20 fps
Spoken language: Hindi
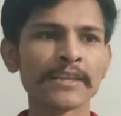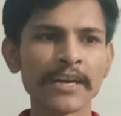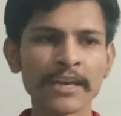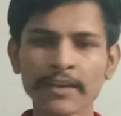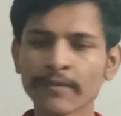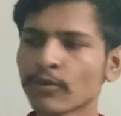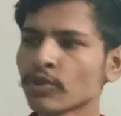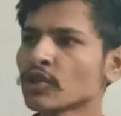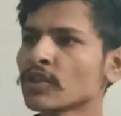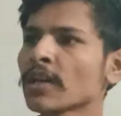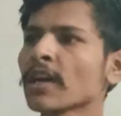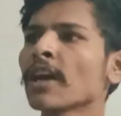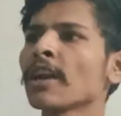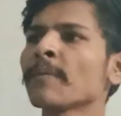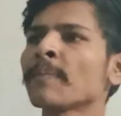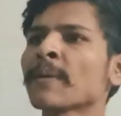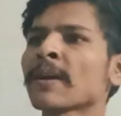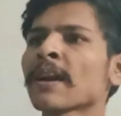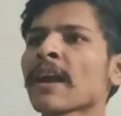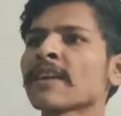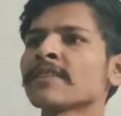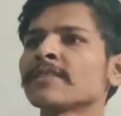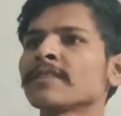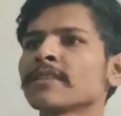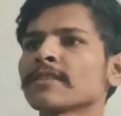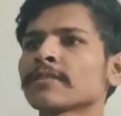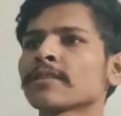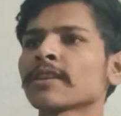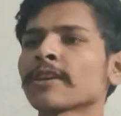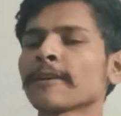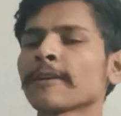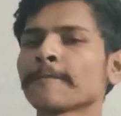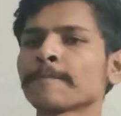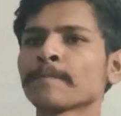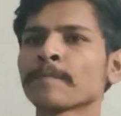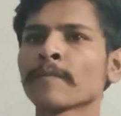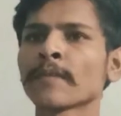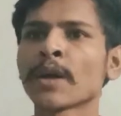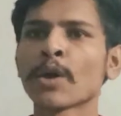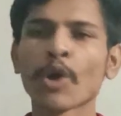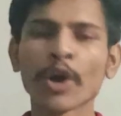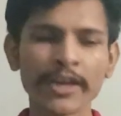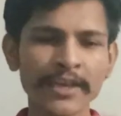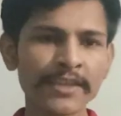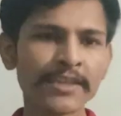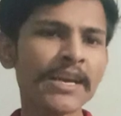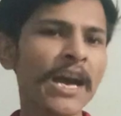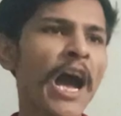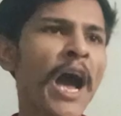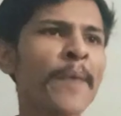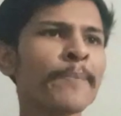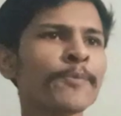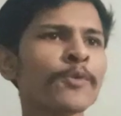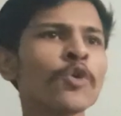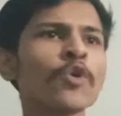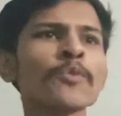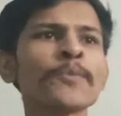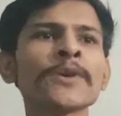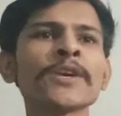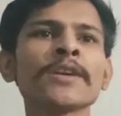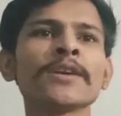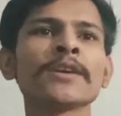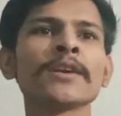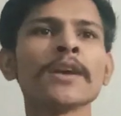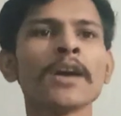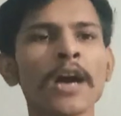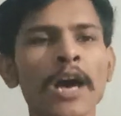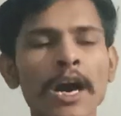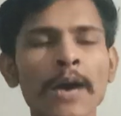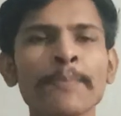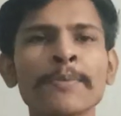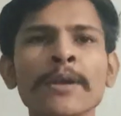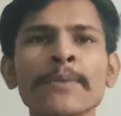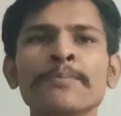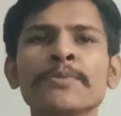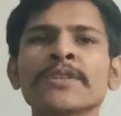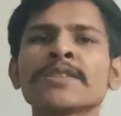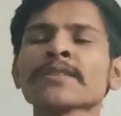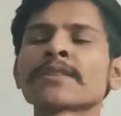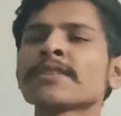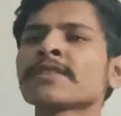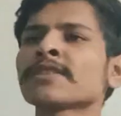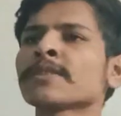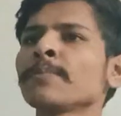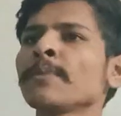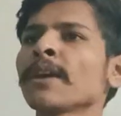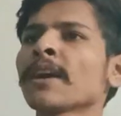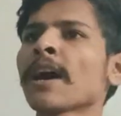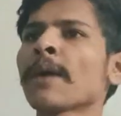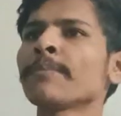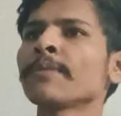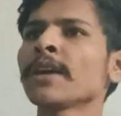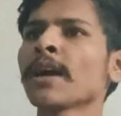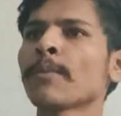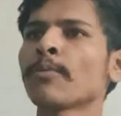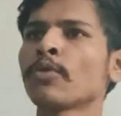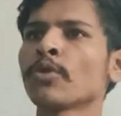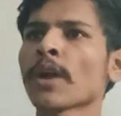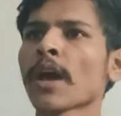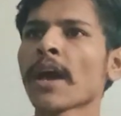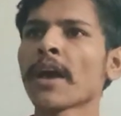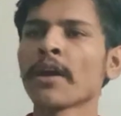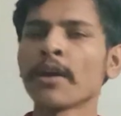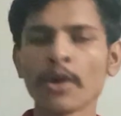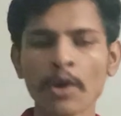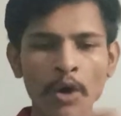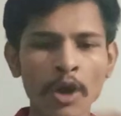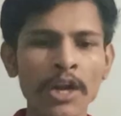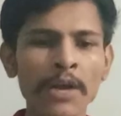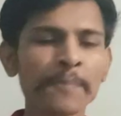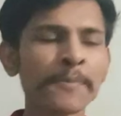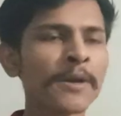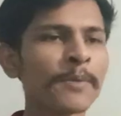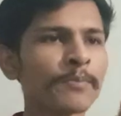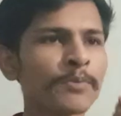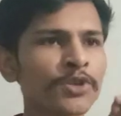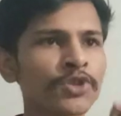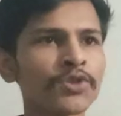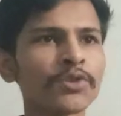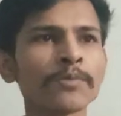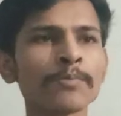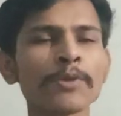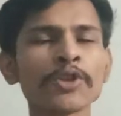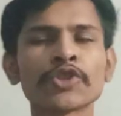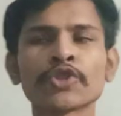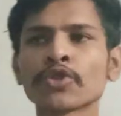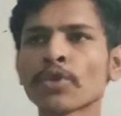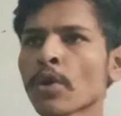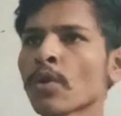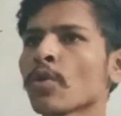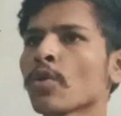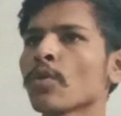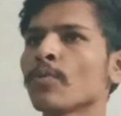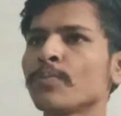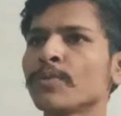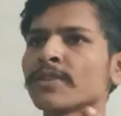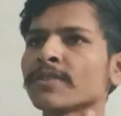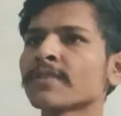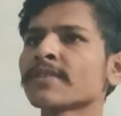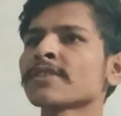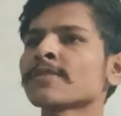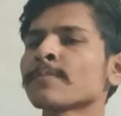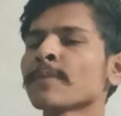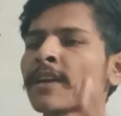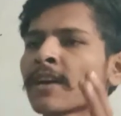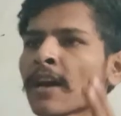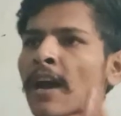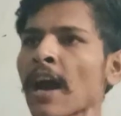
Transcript: ताकि वो जंगल पर राज कर सके और यदि आपको भी अपने बिजनेस में कामयाब होना है और अपने बच्चों को बिजनेस में